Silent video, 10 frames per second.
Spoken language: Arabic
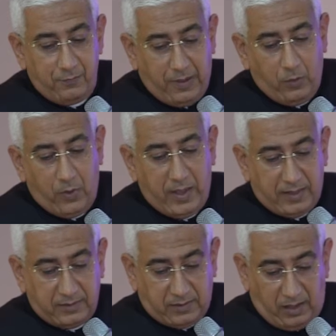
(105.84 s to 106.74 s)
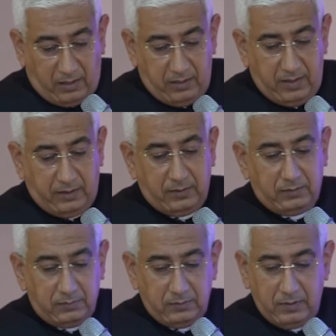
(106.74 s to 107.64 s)
فهو ان
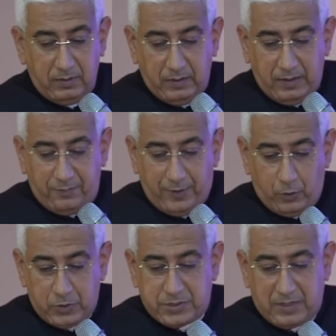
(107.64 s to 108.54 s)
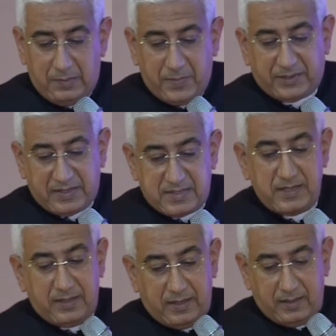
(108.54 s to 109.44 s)
تخلق في الاسره
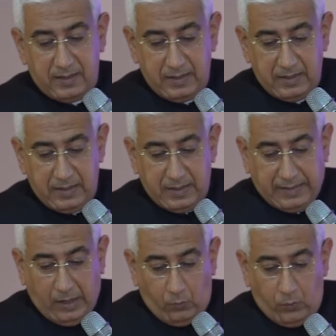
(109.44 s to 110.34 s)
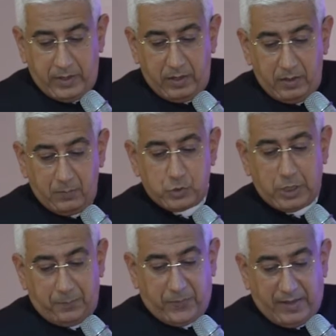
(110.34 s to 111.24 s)
المدرسيه جوا
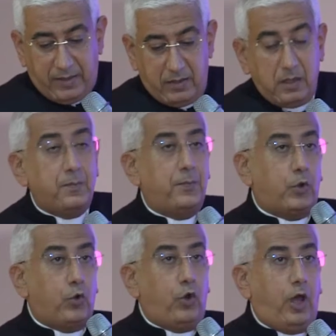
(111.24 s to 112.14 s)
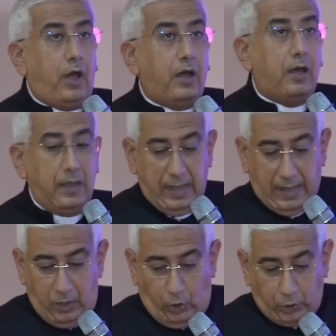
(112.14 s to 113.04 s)
مشبعا بروح
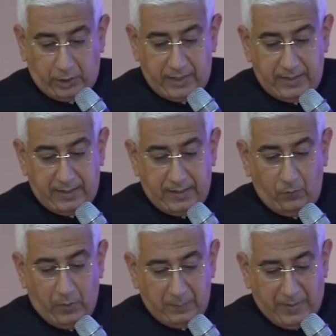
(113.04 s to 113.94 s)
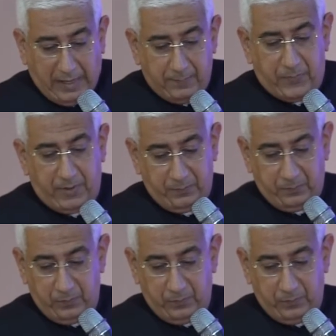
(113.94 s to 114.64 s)
الحريه والمحبه